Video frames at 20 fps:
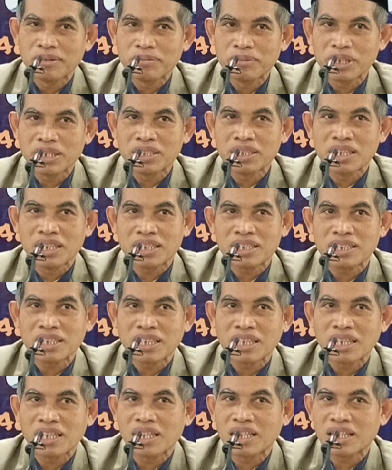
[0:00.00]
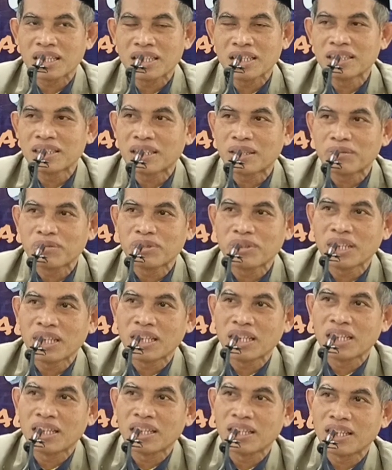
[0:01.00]
mayasa inna
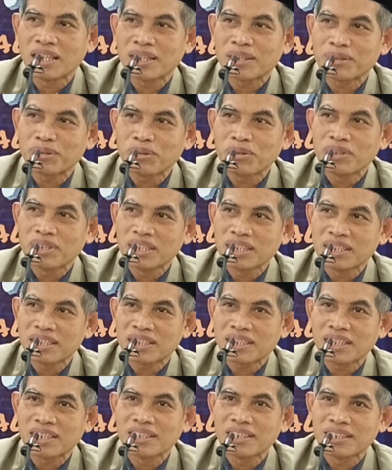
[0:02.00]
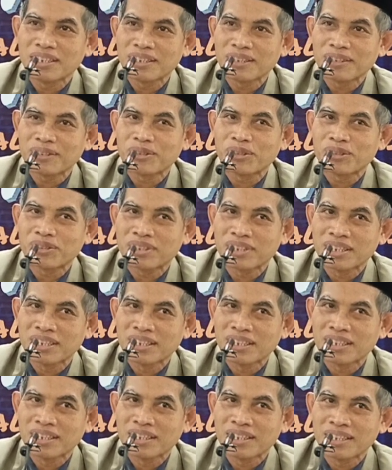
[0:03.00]
wuha ala kulli say'in
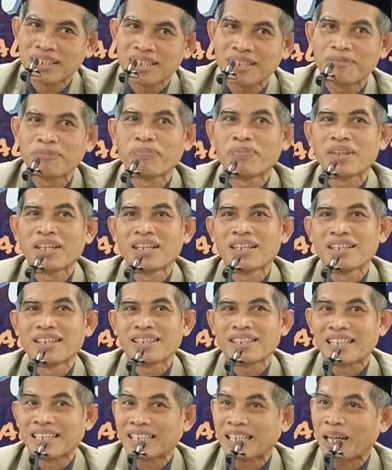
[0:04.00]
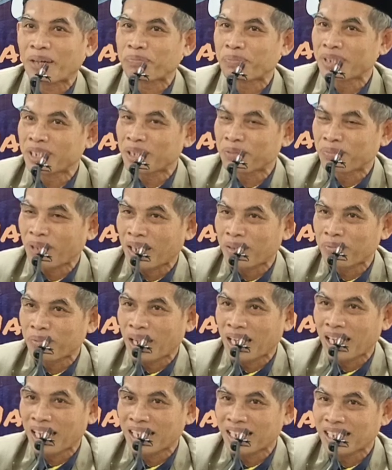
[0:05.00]
qadir Tentang penciptaan
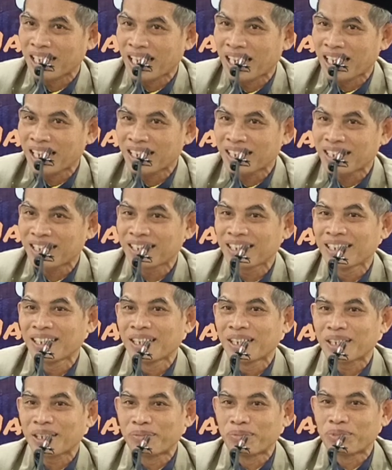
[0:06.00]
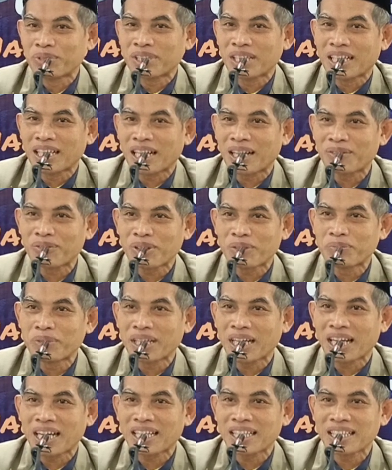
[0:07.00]
malaikat Kemudian Allah
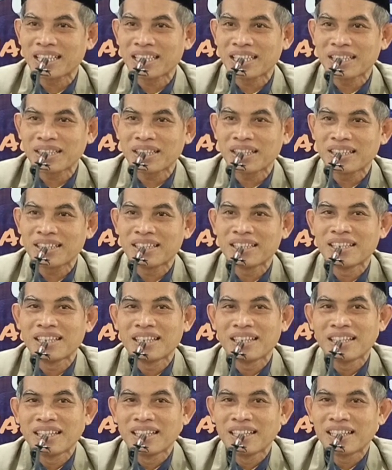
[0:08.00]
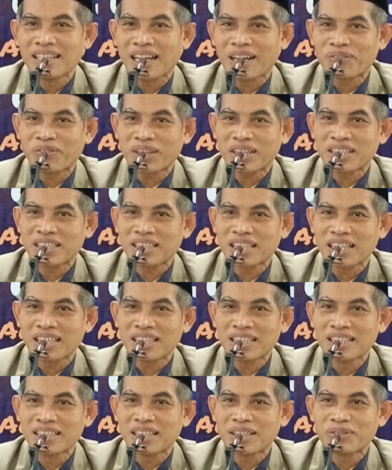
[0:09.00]
mengakhiri lafaz dengan
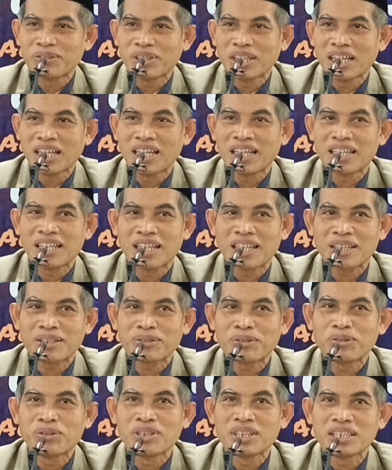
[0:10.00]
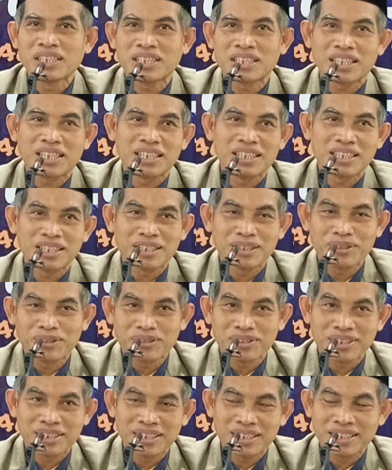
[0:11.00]
inna wuha ala kulli say'in
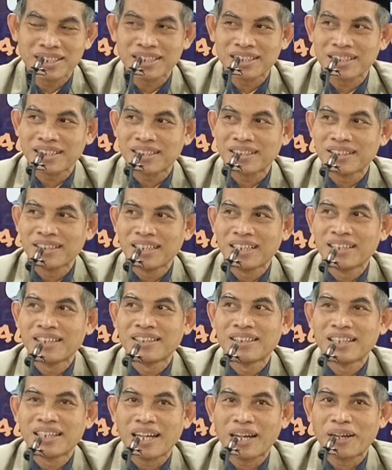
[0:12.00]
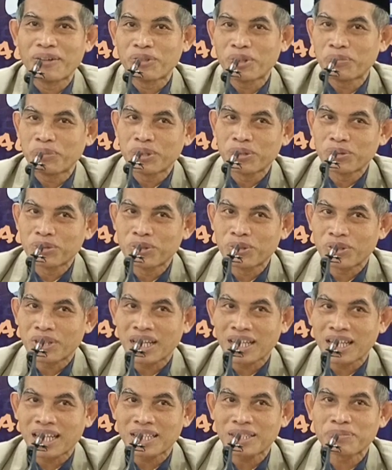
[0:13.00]
qadir Allah
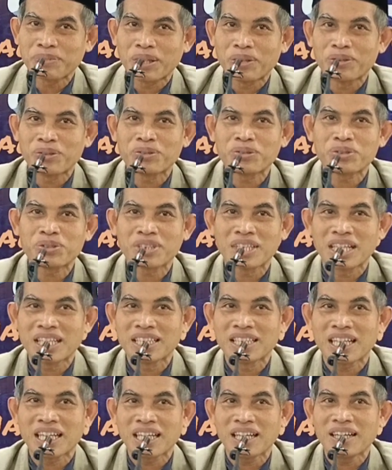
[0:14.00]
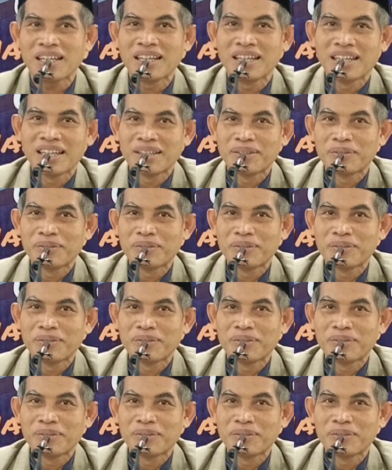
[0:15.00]
menunjukkan asma'ul husnanya